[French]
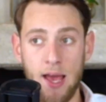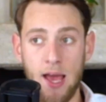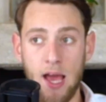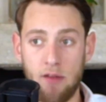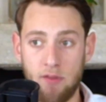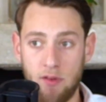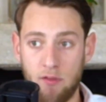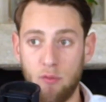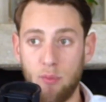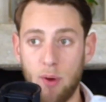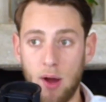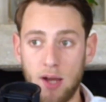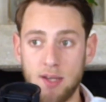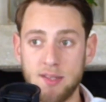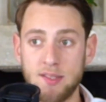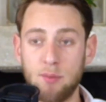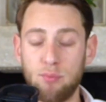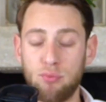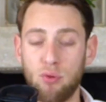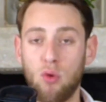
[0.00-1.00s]
Elle va vous
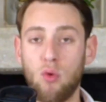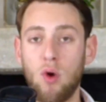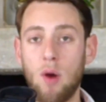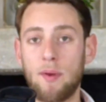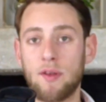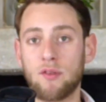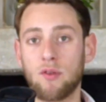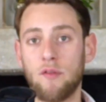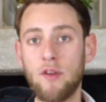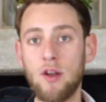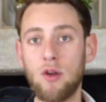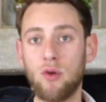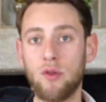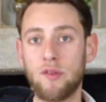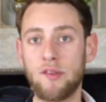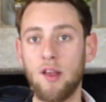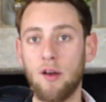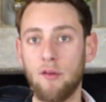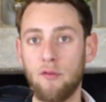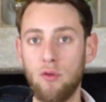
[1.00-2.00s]
paralyser pourquoi Parce qu'en fait, le
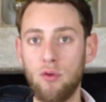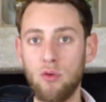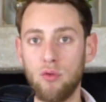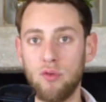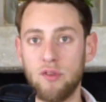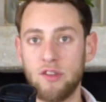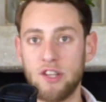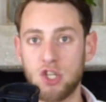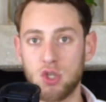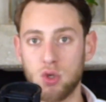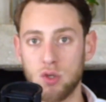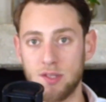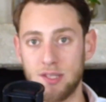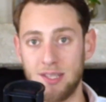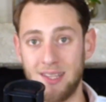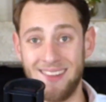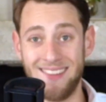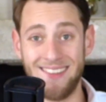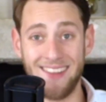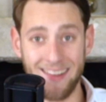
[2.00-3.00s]
cerveau, une des choses
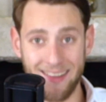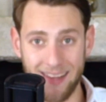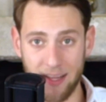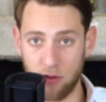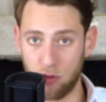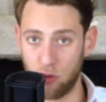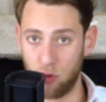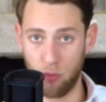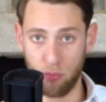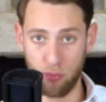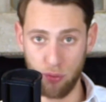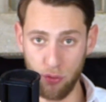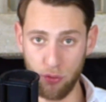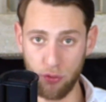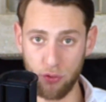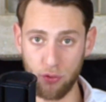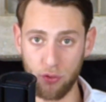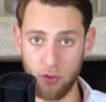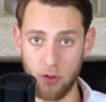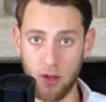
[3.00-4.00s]
qu'il déteste le
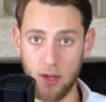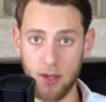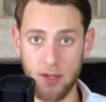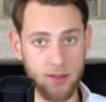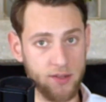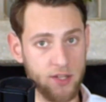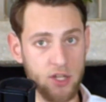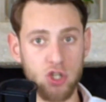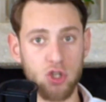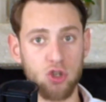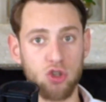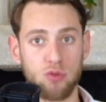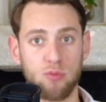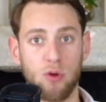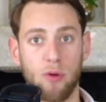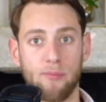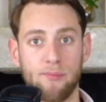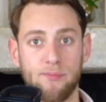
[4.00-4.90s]
plus, c'est le changement.